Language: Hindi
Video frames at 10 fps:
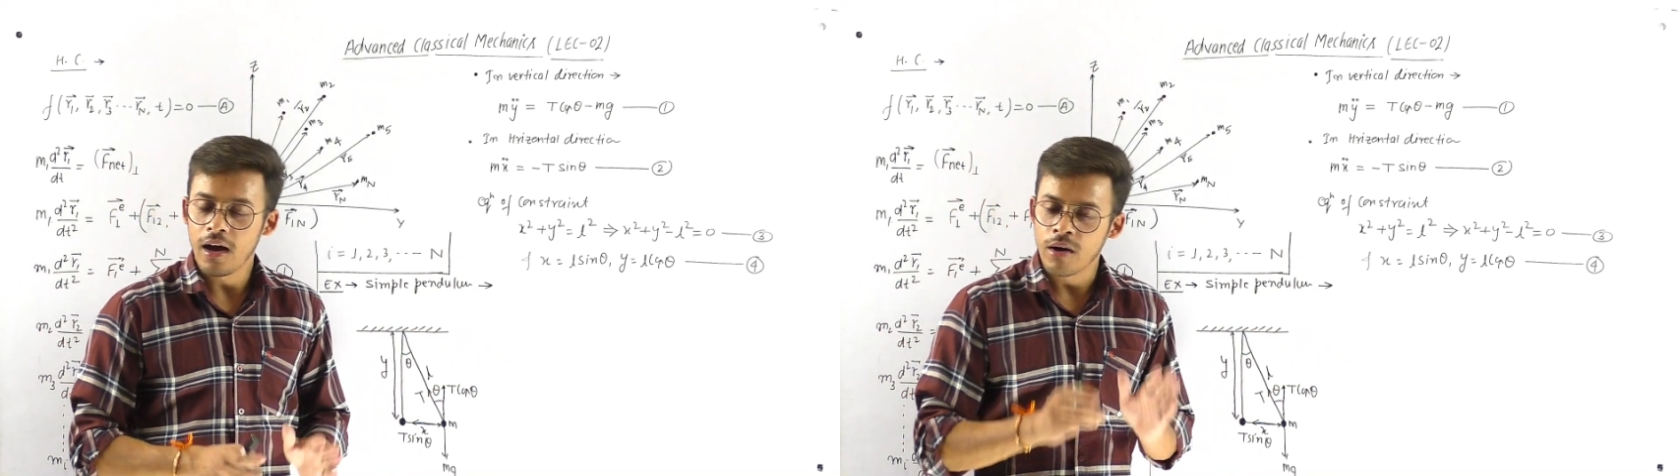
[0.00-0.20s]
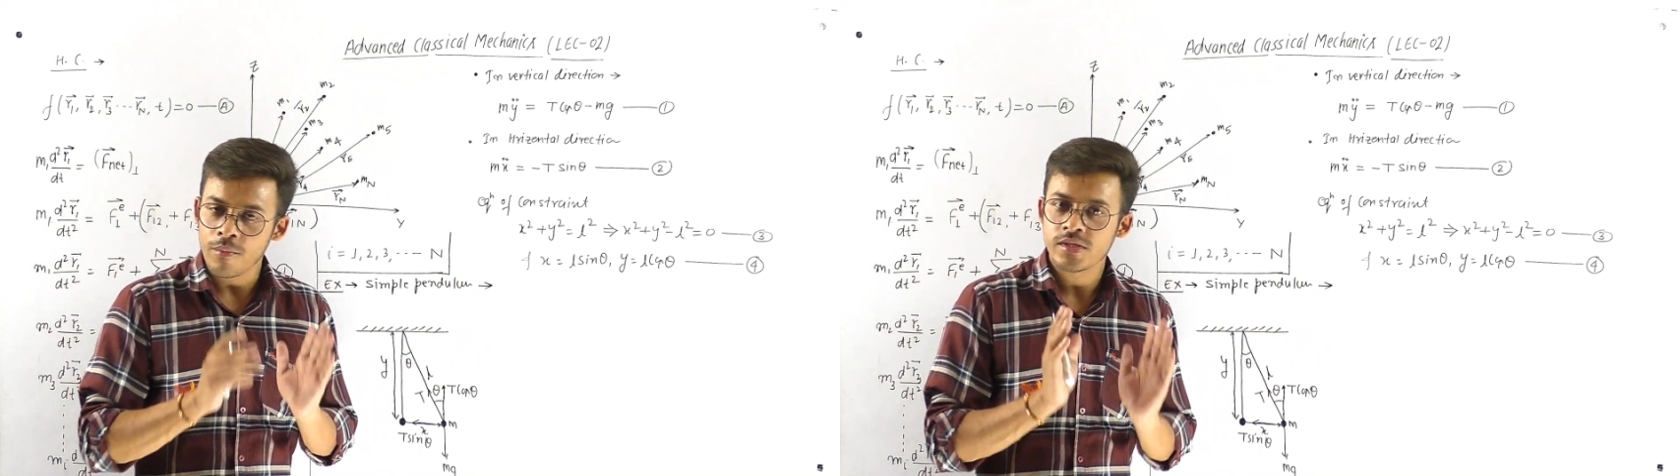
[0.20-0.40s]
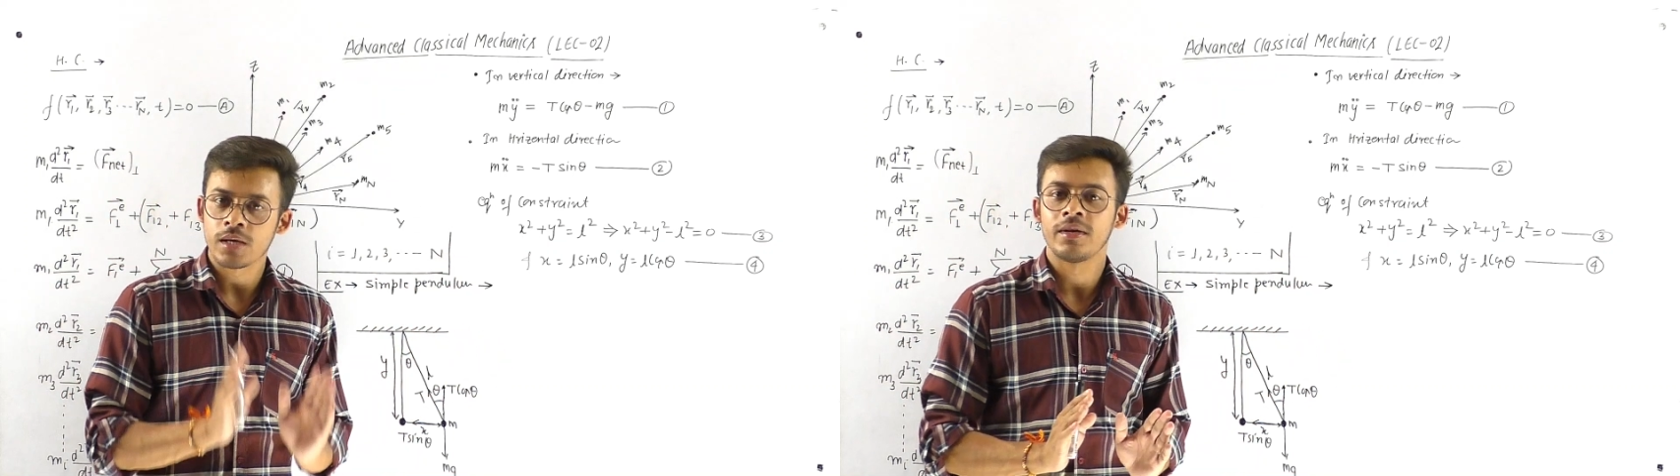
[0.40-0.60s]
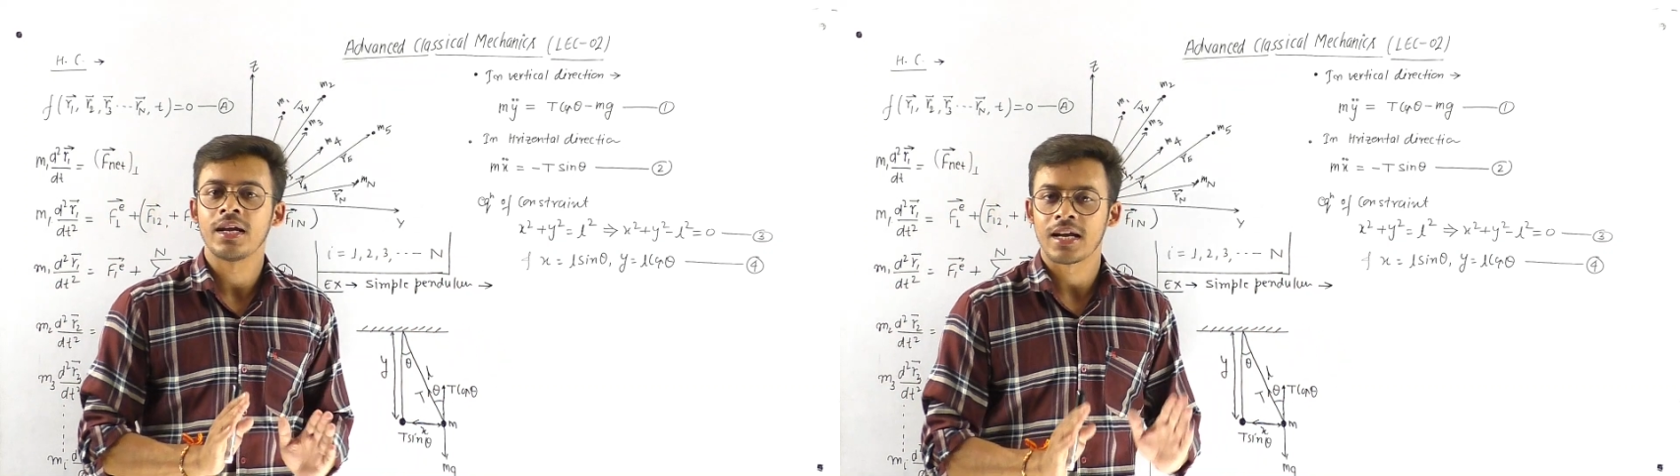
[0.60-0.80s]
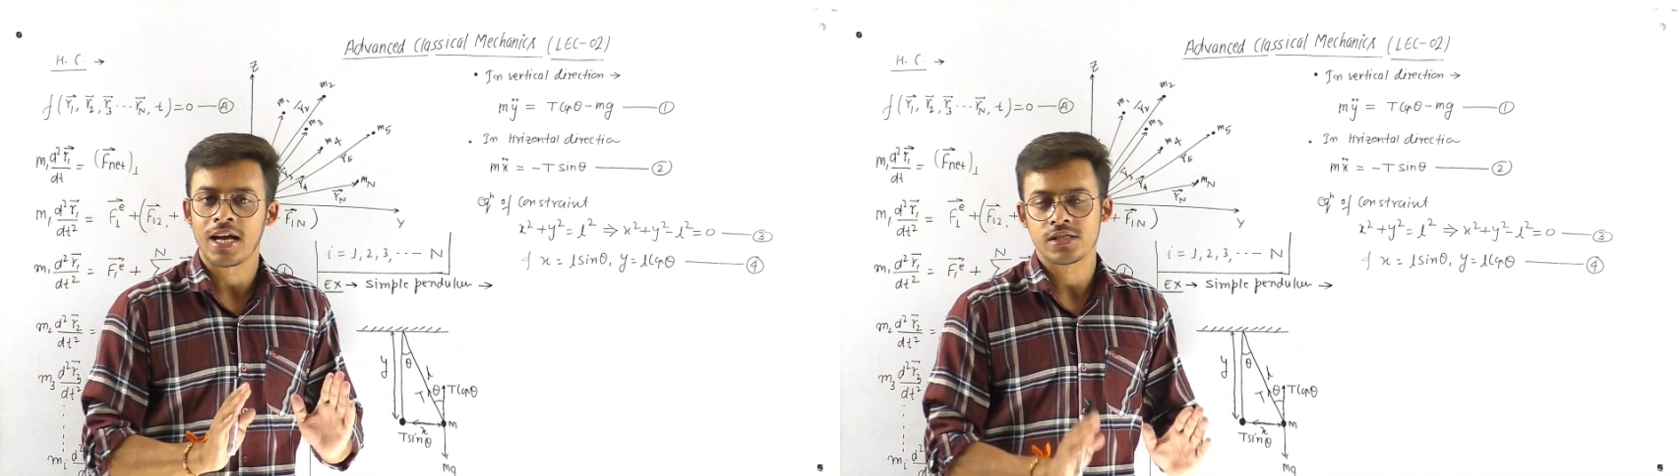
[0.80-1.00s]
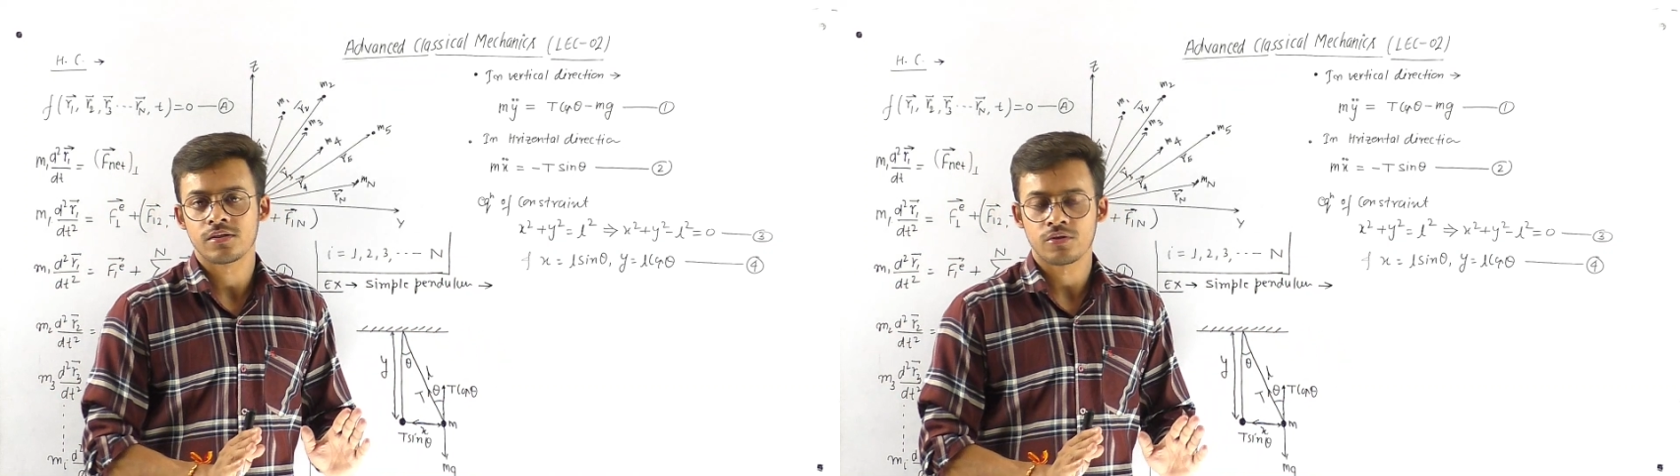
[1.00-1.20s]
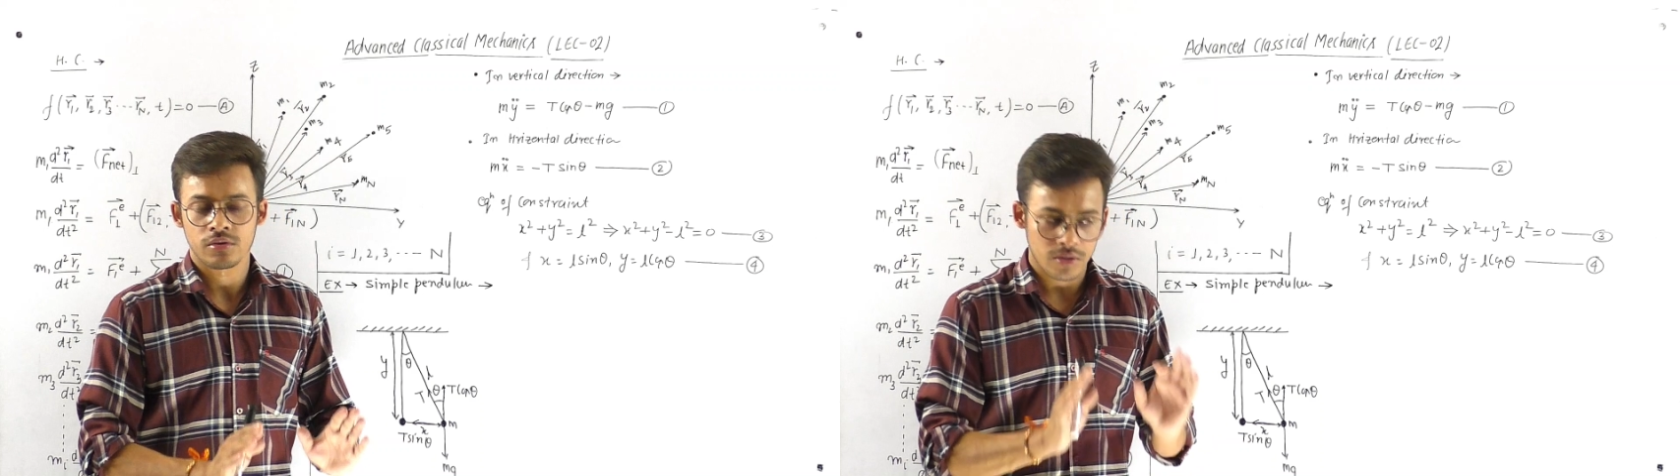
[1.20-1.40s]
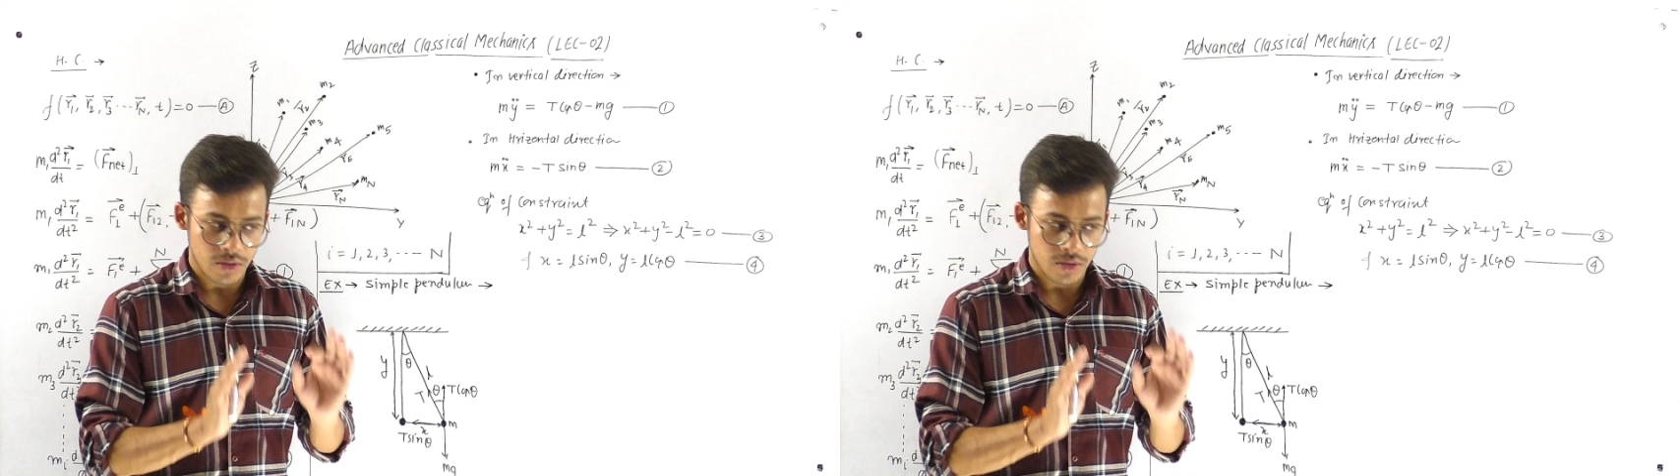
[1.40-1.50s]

अब हम सब ने क्लास